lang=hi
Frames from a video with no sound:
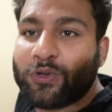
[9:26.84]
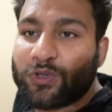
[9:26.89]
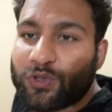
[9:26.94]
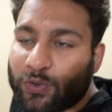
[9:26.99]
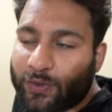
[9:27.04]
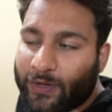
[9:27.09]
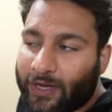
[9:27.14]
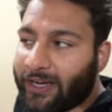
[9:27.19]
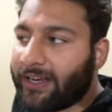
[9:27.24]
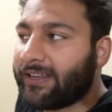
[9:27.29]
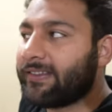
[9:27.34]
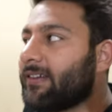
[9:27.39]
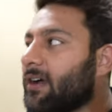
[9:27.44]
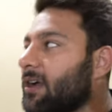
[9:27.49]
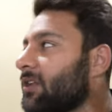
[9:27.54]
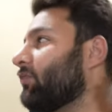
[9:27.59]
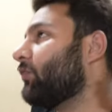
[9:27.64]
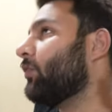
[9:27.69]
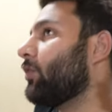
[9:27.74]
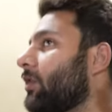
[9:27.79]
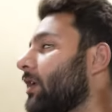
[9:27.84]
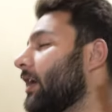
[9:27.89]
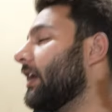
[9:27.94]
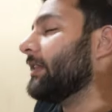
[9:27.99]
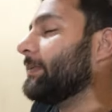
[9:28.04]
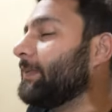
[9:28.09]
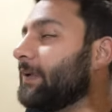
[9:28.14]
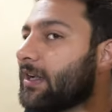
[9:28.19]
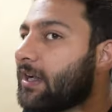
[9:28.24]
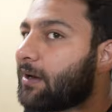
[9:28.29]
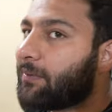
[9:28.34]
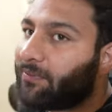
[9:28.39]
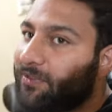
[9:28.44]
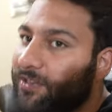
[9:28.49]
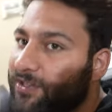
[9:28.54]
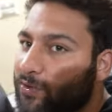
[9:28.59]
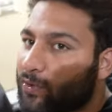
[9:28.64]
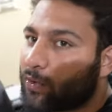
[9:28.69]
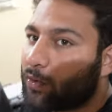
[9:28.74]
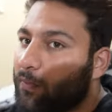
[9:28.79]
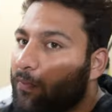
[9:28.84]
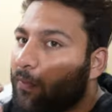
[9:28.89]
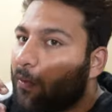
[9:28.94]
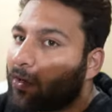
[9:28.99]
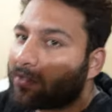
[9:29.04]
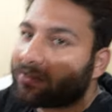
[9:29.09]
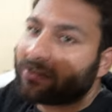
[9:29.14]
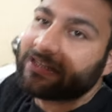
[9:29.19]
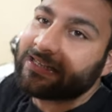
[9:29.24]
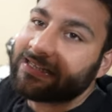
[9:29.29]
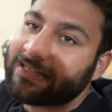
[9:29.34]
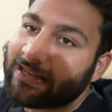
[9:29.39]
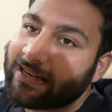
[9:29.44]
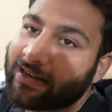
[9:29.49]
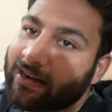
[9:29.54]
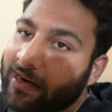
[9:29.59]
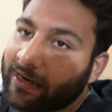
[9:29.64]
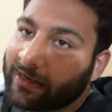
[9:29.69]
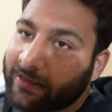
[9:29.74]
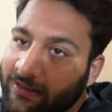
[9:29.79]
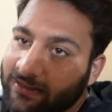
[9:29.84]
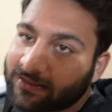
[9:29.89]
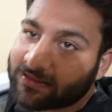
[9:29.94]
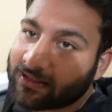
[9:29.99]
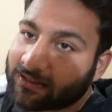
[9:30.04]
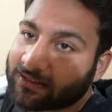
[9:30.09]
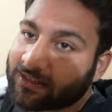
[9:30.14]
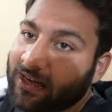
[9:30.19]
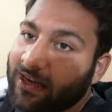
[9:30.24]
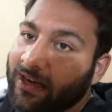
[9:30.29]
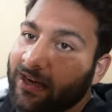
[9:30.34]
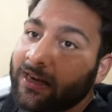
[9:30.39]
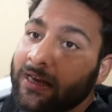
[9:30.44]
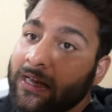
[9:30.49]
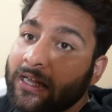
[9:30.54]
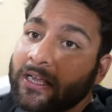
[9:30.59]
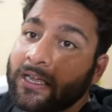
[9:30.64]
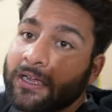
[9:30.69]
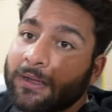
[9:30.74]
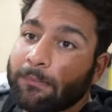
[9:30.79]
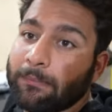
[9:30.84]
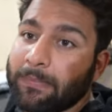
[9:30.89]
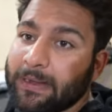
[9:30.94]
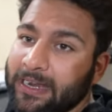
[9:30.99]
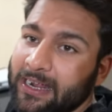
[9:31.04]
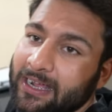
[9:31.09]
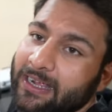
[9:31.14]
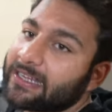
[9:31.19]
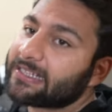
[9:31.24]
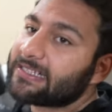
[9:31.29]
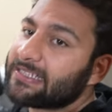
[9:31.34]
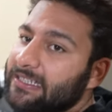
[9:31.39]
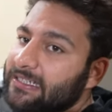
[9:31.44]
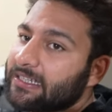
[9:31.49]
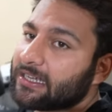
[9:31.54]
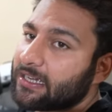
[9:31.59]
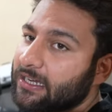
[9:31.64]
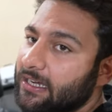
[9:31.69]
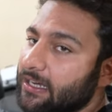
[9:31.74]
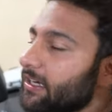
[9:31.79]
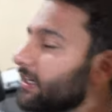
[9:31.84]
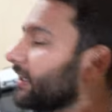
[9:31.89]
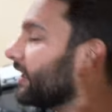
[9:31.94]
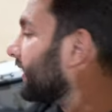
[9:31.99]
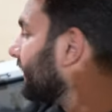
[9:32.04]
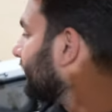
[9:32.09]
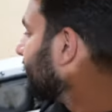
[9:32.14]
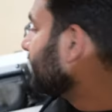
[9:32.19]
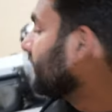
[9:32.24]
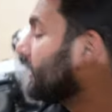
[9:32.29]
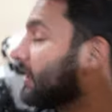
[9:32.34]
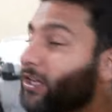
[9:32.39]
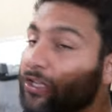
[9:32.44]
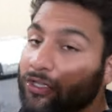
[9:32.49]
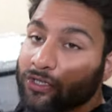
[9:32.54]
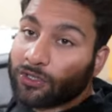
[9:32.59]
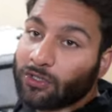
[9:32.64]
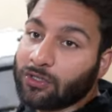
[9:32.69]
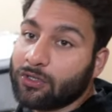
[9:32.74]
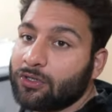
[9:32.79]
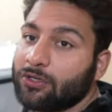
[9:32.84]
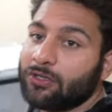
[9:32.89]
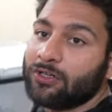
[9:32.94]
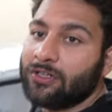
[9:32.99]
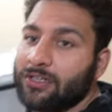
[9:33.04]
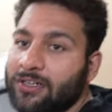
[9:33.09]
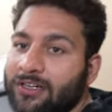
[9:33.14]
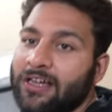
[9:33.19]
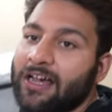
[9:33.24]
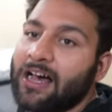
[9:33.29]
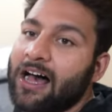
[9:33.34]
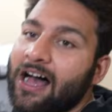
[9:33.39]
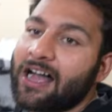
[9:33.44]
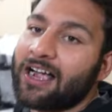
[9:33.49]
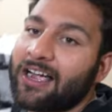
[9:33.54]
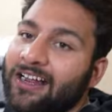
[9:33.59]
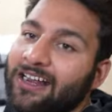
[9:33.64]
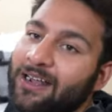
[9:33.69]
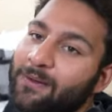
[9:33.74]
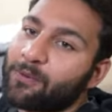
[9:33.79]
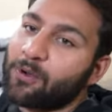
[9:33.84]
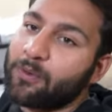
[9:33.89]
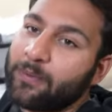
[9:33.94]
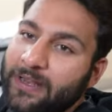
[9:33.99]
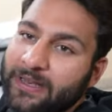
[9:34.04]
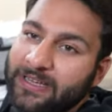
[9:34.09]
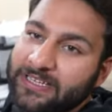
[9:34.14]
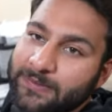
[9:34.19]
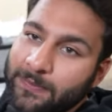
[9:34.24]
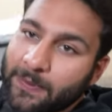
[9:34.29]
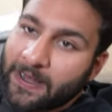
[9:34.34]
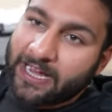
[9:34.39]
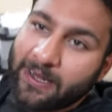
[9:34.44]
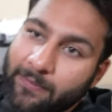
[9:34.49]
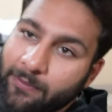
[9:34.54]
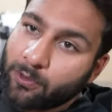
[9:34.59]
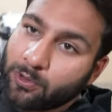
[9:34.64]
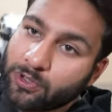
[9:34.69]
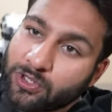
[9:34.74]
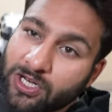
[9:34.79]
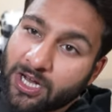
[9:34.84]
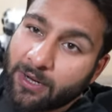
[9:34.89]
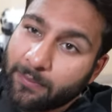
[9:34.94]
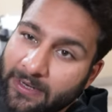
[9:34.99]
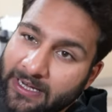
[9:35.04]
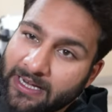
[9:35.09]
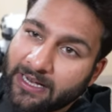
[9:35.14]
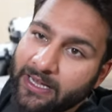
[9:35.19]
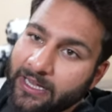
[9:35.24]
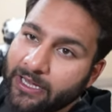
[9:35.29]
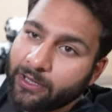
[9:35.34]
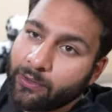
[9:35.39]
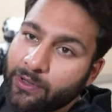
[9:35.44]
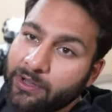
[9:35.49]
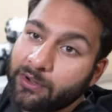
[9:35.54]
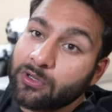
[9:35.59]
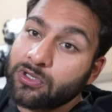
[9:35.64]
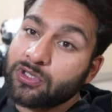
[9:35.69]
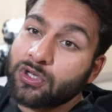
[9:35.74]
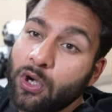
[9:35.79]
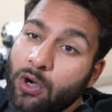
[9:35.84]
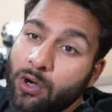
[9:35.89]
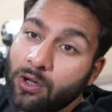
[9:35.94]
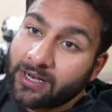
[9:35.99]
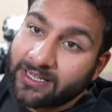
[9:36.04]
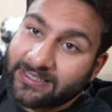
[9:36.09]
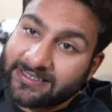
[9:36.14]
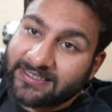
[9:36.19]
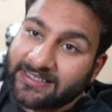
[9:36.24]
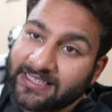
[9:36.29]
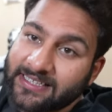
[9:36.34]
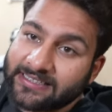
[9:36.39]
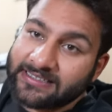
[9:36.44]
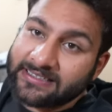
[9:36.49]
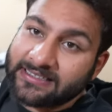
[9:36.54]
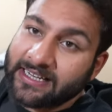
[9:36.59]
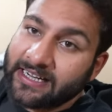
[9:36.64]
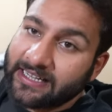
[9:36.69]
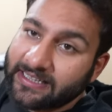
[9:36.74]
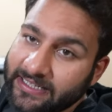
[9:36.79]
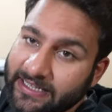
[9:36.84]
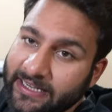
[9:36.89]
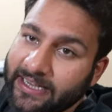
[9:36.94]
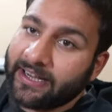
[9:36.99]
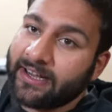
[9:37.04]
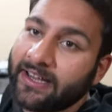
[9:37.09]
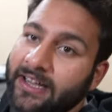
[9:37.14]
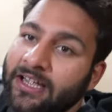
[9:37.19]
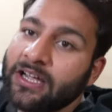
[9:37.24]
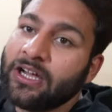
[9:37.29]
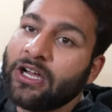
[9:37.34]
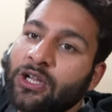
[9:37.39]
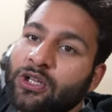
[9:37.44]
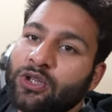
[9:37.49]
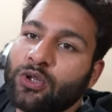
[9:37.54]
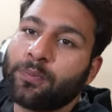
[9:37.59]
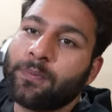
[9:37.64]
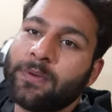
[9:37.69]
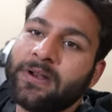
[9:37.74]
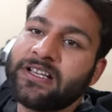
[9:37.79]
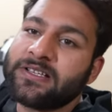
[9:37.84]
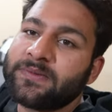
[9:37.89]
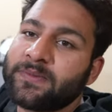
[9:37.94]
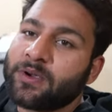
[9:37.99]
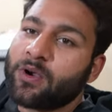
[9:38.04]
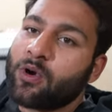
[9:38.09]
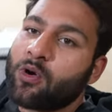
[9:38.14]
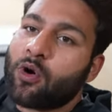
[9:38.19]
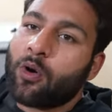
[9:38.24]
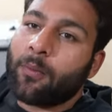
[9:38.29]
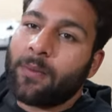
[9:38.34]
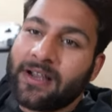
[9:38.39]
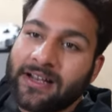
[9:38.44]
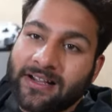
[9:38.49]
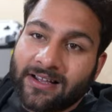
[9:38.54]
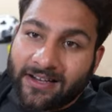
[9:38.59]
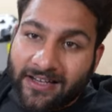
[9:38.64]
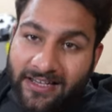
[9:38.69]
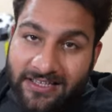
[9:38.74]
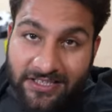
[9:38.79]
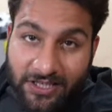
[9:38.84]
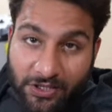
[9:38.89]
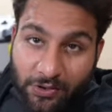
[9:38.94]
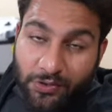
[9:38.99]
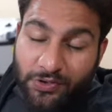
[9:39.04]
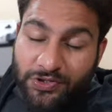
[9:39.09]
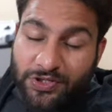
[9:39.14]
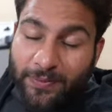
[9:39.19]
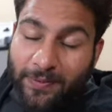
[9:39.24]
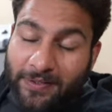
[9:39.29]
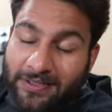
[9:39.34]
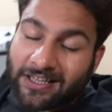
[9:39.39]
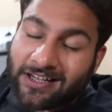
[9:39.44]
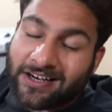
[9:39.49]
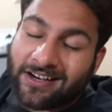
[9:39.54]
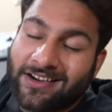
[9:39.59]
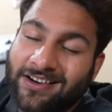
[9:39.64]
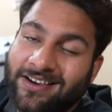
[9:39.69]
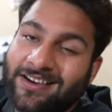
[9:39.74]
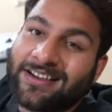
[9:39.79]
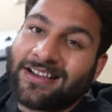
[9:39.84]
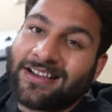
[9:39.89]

हो चुकी है कि सात फुट का आदमी आराम से इसको बहुत ईजीली राइड कर सकता है बिना किसी थकान के तो अगर आपको मेरी इस बाइक में कुछ कमी लगी होगी कुछ और एसेसरीज रहती हैं तो प्लीज़ मेरे को कमेंट करके ज़रूर से बताना